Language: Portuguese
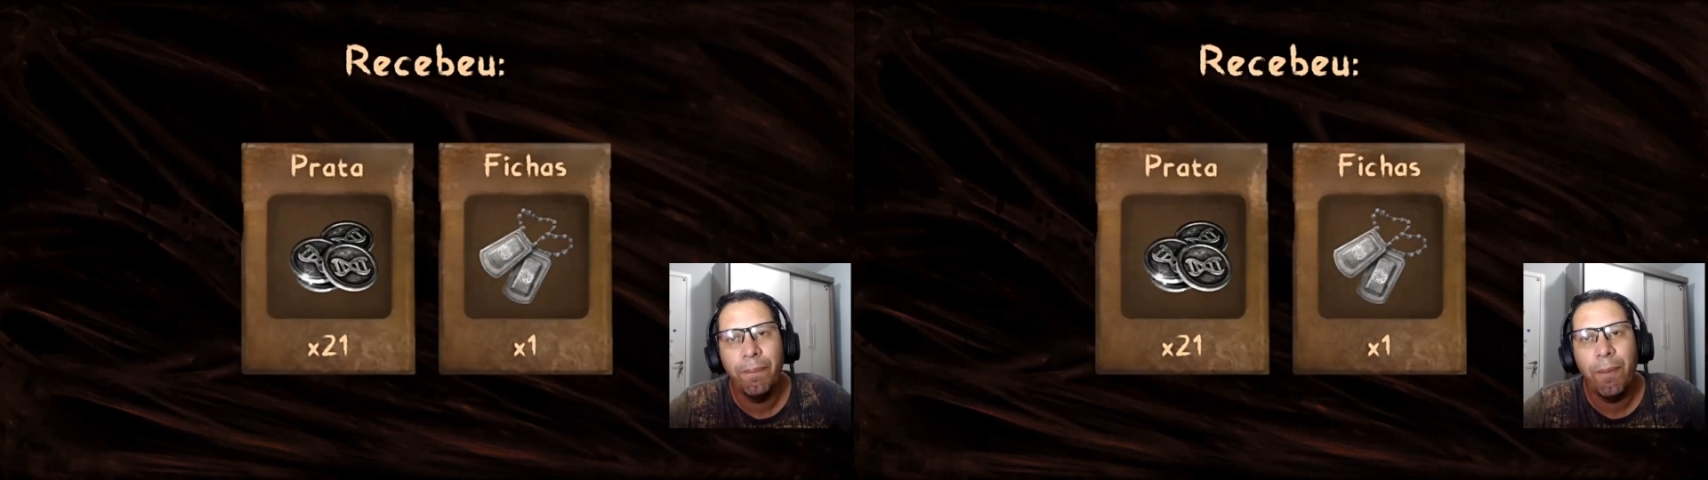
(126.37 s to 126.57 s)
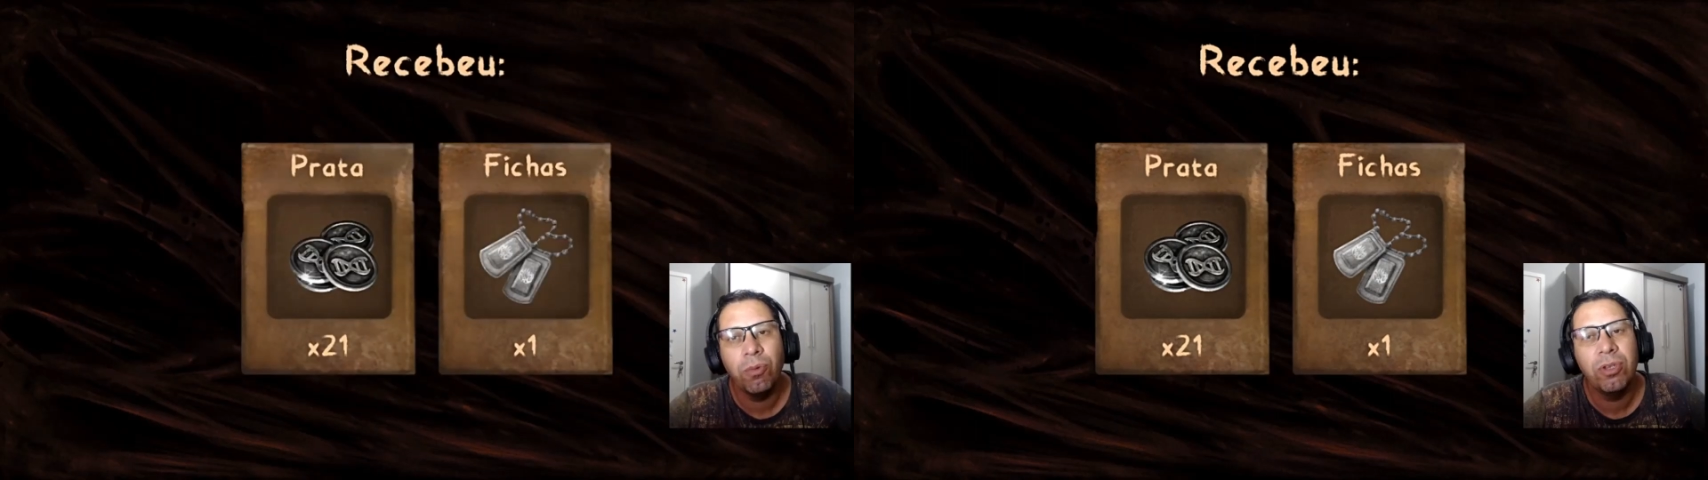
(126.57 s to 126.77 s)

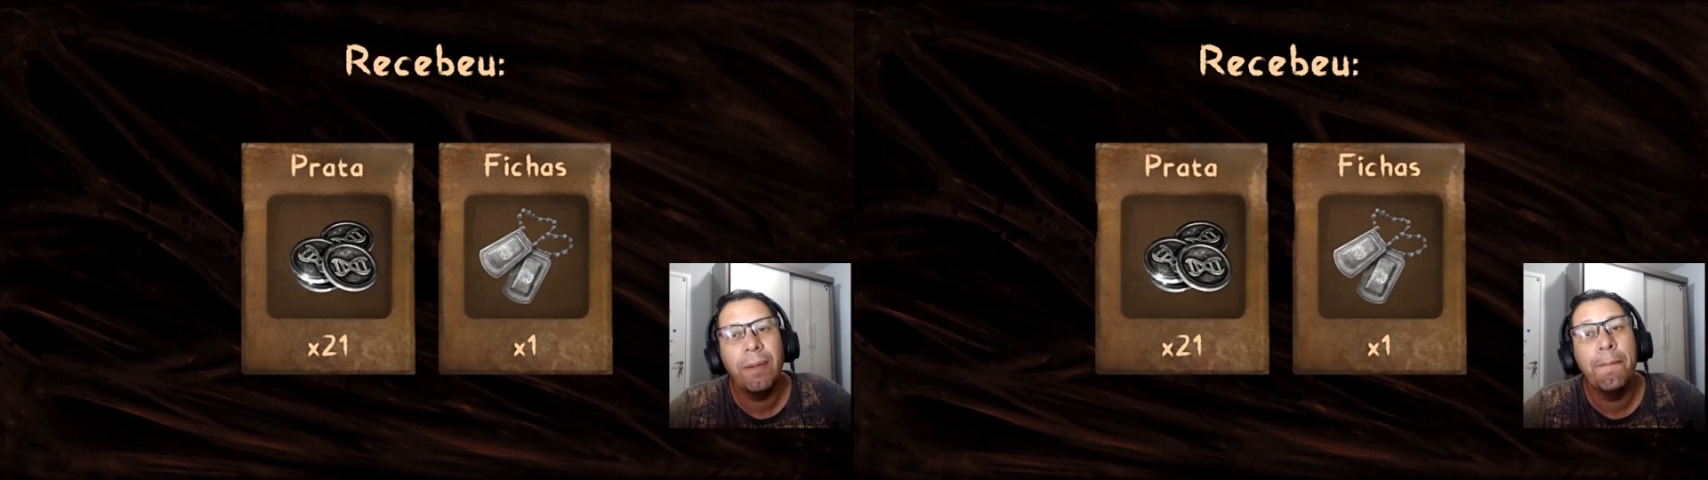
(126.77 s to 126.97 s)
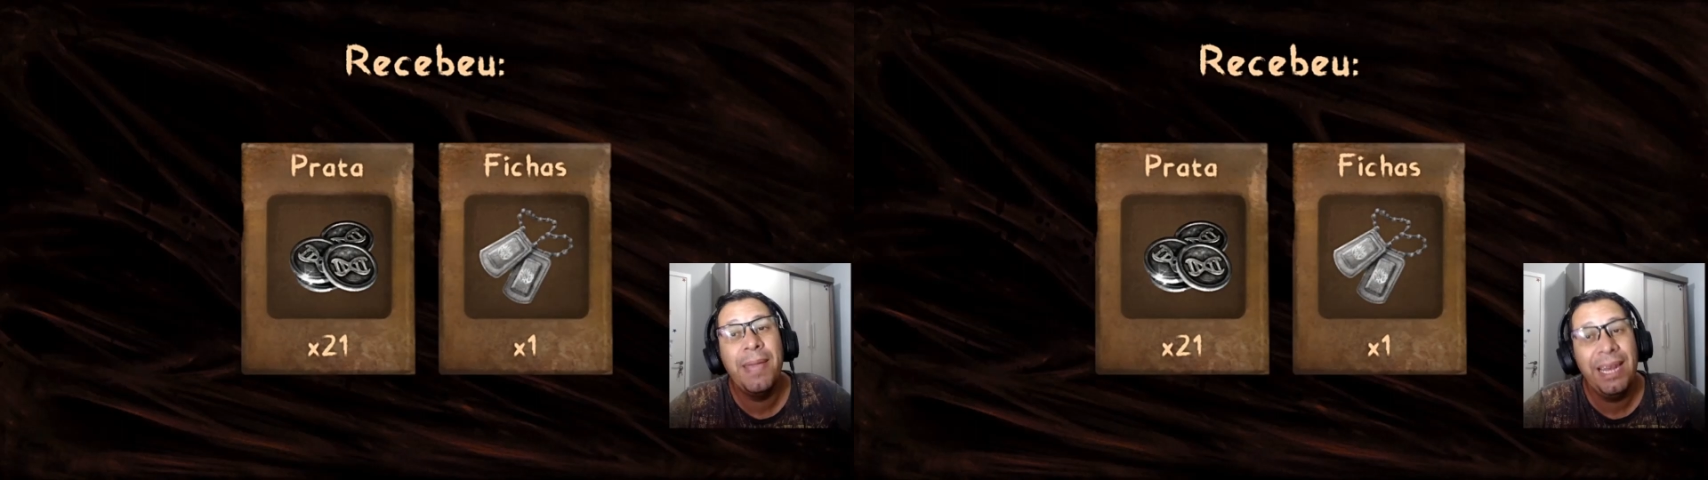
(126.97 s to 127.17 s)
do ponto
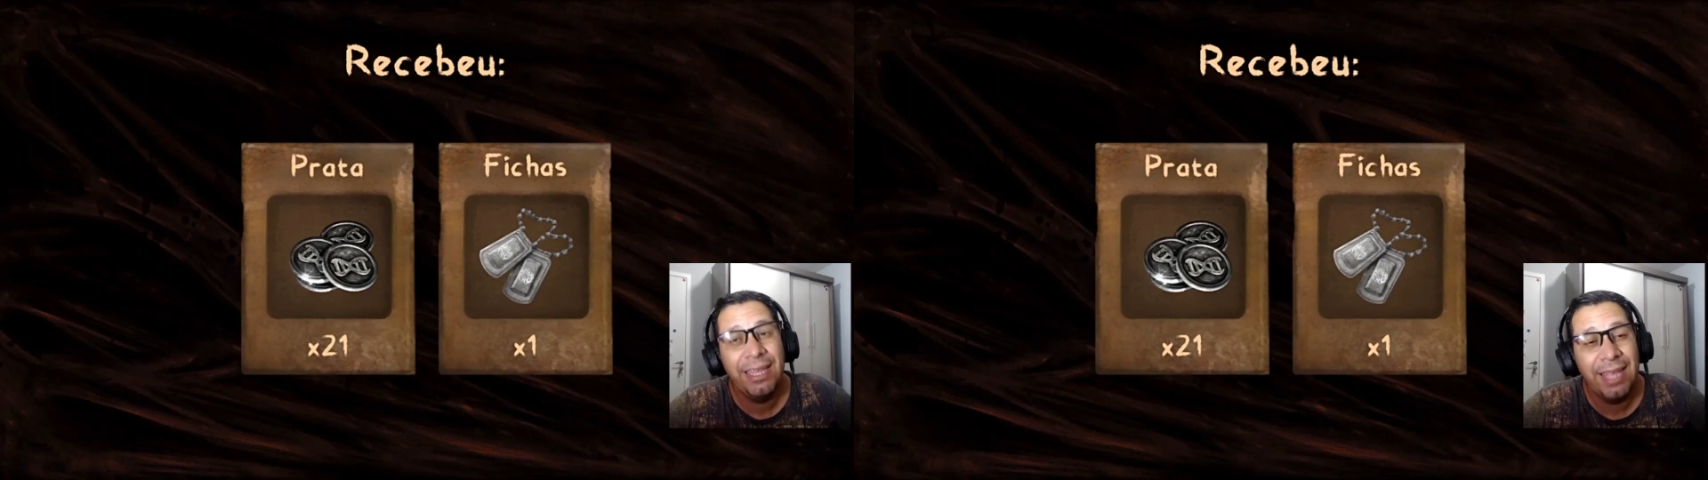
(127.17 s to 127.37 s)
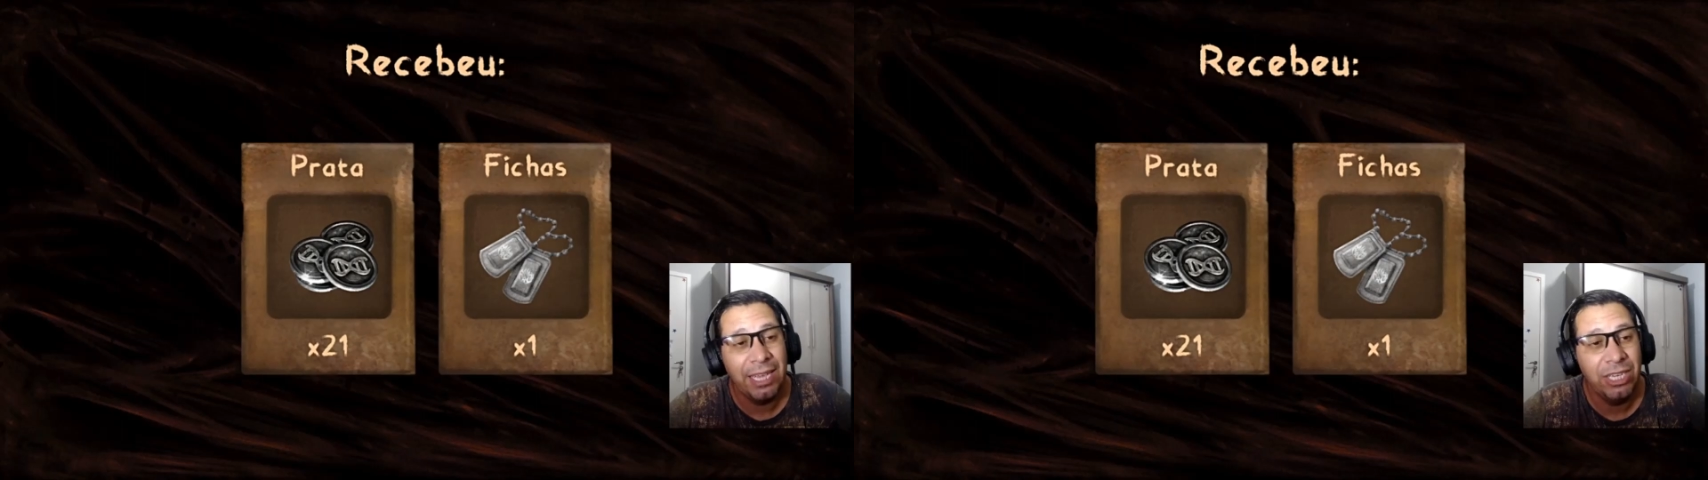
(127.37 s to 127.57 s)
de
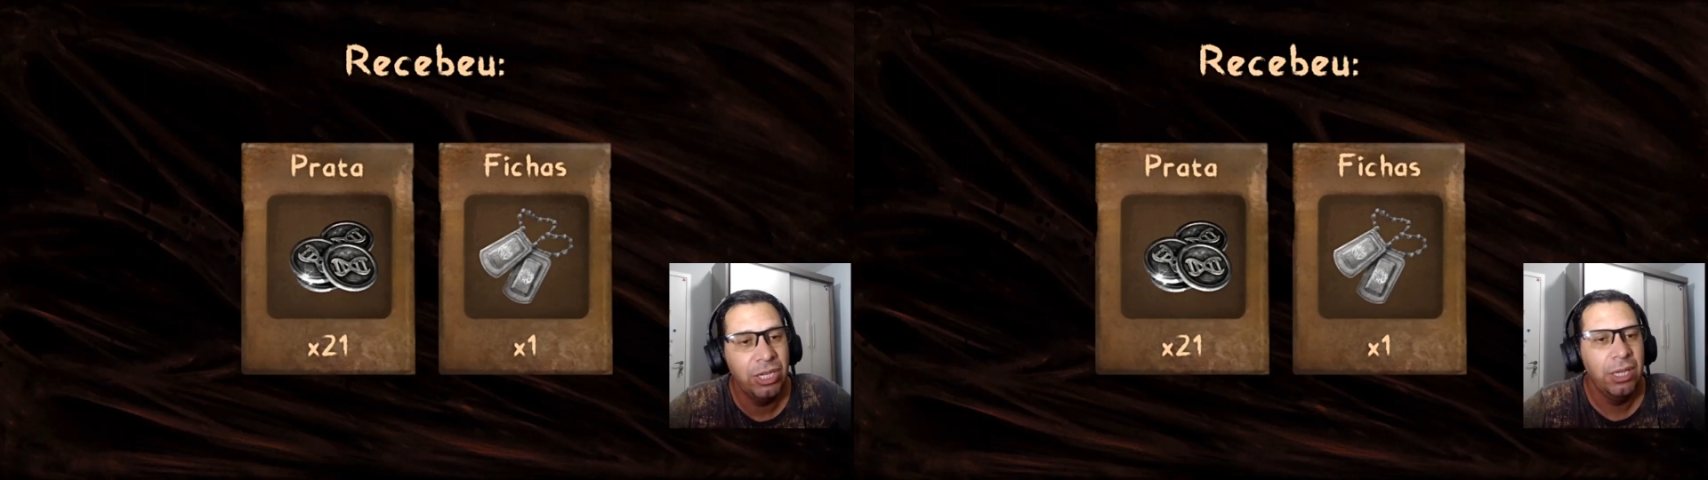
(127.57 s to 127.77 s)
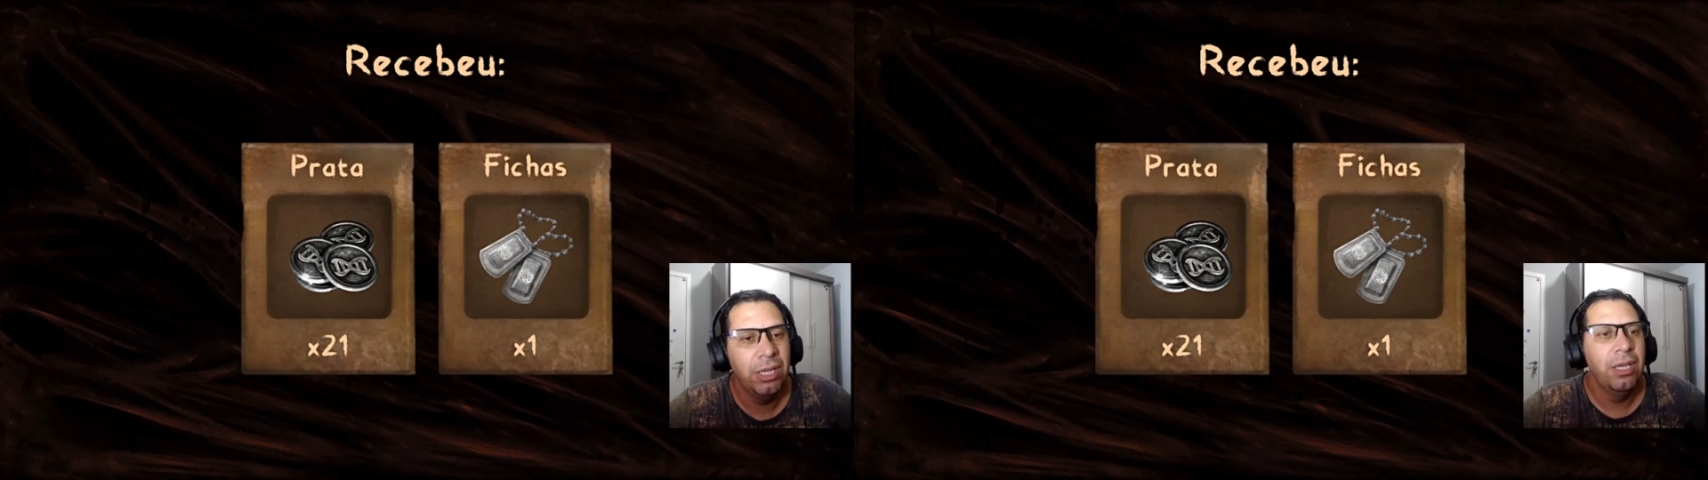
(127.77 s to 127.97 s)
habilidade.